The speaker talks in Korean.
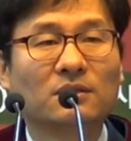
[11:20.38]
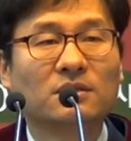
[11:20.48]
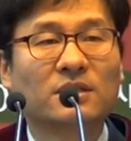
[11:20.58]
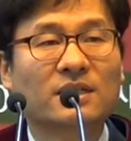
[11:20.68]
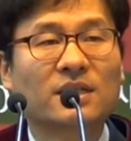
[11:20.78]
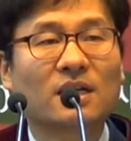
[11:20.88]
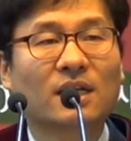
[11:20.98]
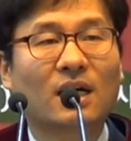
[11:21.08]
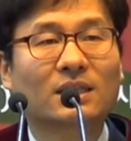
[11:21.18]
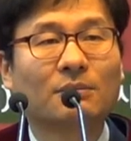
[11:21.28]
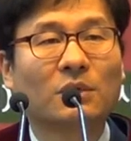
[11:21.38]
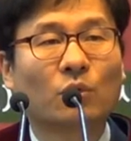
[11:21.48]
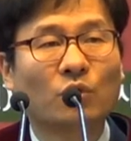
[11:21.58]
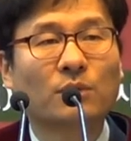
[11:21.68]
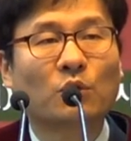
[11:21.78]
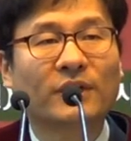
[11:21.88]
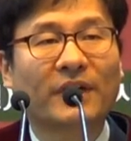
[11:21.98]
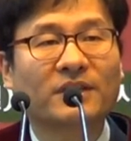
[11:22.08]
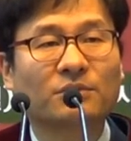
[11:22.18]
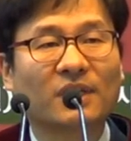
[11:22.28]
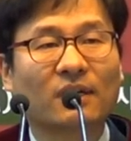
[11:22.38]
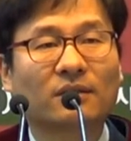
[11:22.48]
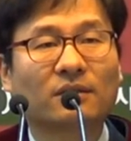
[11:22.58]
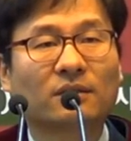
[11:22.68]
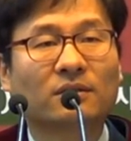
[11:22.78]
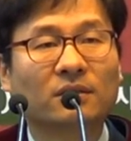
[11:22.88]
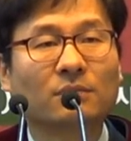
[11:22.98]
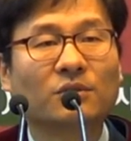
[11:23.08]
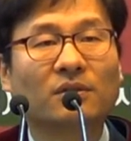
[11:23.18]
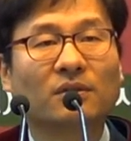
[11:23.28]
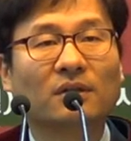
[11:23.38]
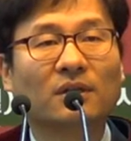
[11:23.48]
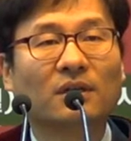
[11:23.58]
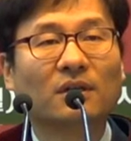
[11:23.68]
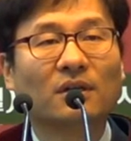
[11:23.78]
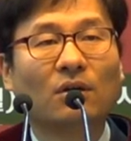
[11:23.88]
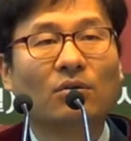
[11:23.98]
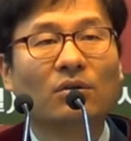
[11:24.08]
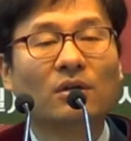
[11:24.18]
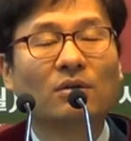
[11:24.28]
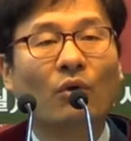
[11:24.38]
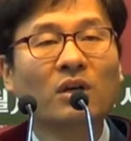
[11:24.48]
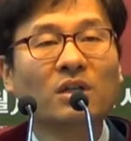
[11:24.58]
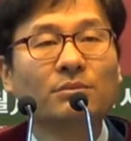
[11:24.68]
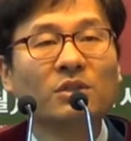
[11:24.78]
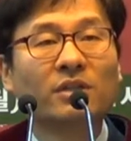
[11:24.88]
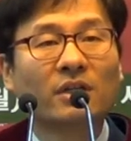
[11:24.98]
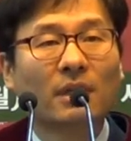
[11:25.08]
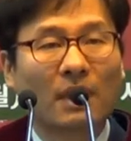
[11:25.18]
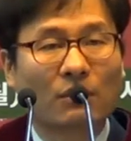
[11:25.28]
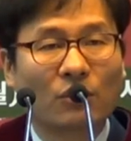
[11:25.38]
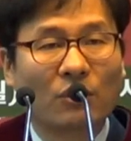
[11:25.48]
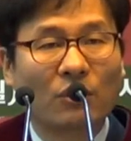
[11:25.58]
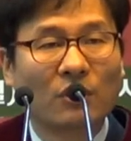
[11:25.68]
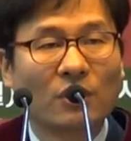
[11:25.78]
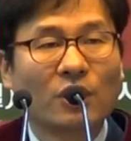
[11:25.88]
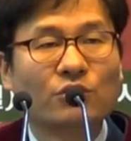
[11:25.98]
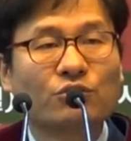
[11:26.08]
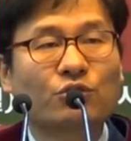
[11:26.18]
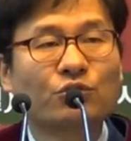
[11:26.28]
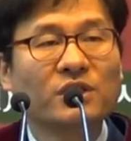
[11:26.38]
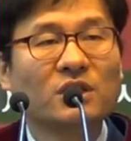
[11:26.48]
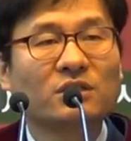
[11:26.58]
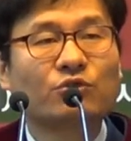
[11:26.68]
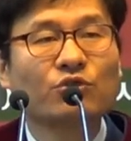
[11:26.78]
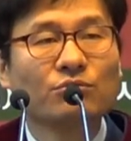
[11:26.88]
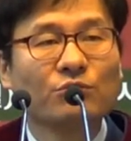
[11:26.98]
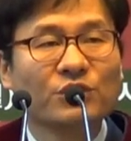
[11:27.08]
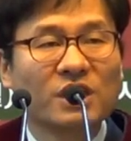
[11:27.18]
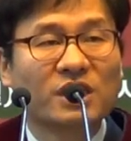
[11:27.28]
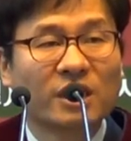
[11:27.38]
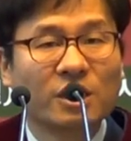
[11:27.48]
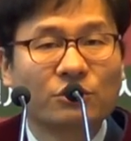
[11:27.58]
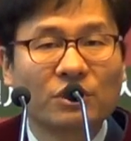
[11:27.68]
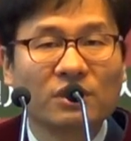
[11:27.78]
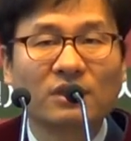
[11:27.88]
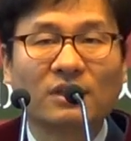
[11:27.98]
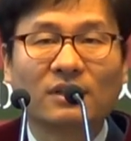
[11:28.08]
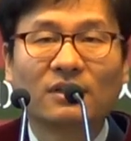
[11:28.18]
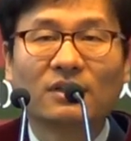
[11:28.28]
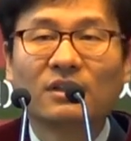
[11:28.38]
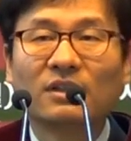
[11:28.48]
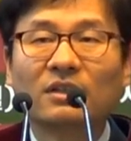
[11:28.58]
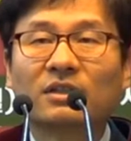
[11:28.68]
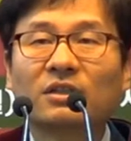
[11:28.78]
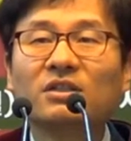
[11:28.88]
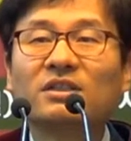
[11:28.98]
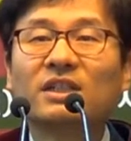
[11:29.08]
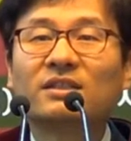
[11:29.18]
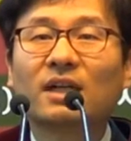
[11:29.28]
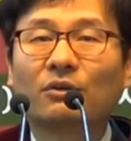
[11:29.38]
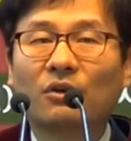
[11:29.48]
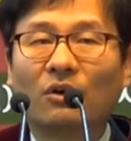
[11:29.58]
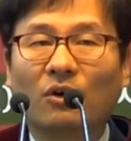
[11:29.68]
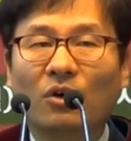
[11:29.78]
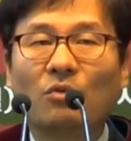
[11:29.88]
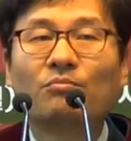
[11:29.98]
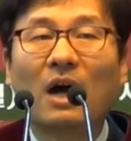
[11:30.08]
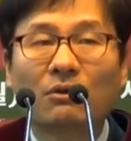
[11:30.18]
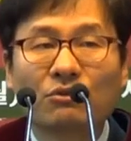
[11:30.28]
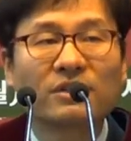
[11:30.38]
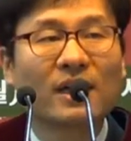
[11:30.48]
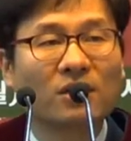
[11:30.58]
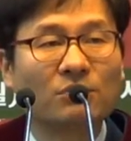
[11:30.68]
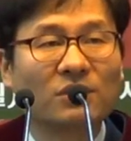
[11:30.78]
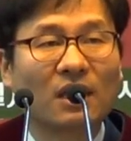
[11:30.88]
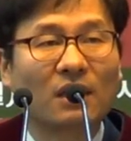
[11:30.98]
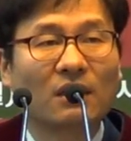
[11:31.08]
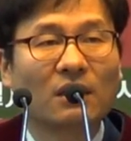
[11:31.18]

직장 생활 때문에 도저히 못하겠습니다. 그러면 월급을 적게 받고 주의를 충분히 지킬 수 있는 그런 직장으로 바꾸시라 이겁니다.